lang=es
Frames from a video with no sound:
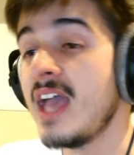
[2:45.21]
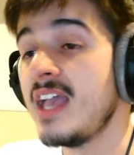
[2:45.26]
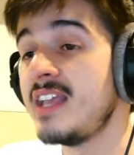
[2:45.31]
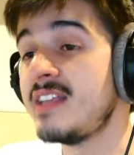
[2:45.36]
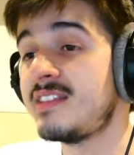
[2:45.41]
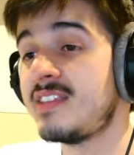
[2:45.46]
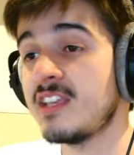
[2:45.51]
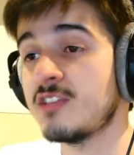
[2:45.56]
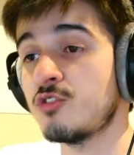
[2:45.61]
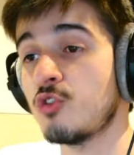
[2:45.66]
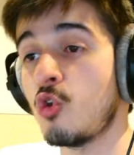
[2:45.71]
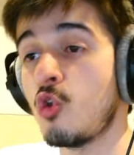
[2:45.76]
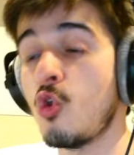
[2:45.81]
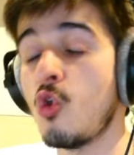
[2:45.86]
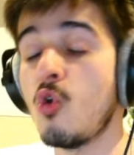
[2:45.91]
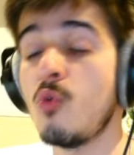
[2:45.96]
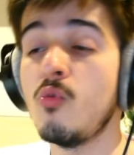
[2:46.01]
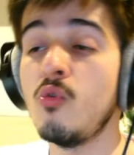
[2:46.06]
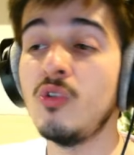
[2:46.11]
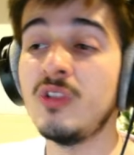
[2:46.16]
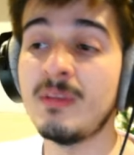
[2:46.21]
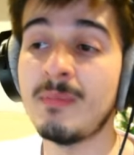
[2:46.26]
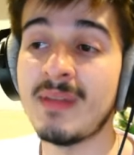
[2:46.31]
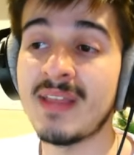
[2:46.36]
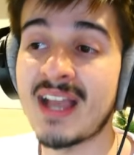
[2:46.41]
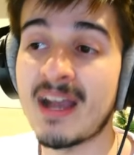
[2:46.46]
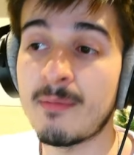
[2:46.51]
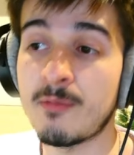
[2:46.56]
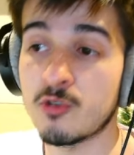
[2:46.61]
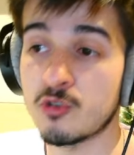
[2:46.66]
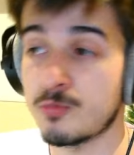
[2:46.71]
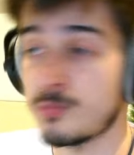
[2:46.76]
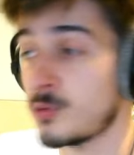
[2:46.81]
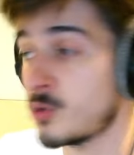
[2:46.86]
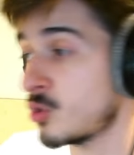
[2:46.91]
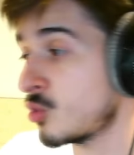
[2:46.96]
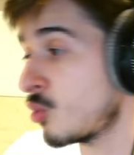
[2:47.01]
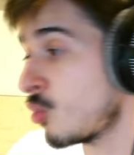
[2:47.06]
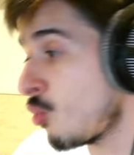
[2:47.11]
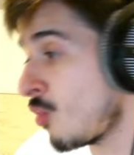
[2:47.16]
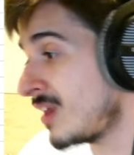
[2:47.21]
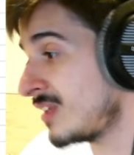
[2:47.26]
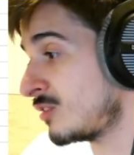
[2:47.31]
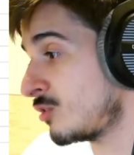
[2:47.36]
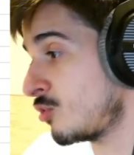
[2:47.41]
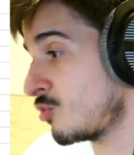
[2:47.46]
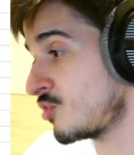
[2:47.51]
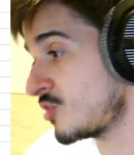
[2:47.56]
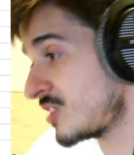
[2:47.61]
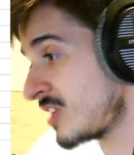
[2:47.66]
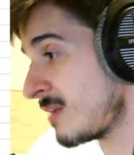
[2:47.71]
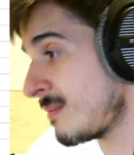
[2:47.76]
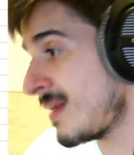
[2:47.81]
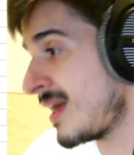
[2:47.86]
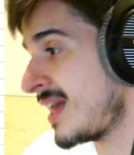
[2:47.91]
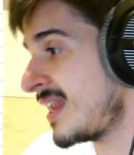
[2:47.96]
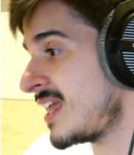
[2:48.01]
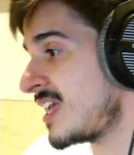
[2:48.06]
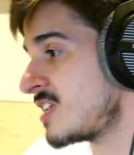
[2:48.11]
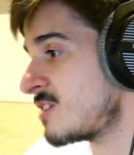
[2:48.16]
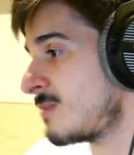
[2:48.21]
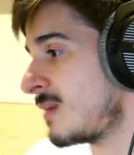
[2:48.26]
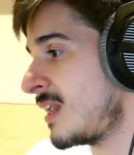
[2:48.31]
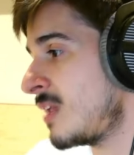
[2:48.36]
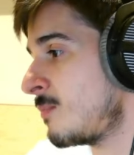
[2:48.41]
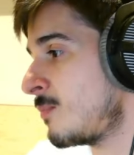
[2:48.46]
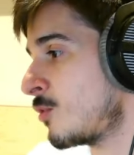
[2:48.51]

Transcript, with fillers: Y si eso lo multiplicamos por 4 semanas, ¿vale?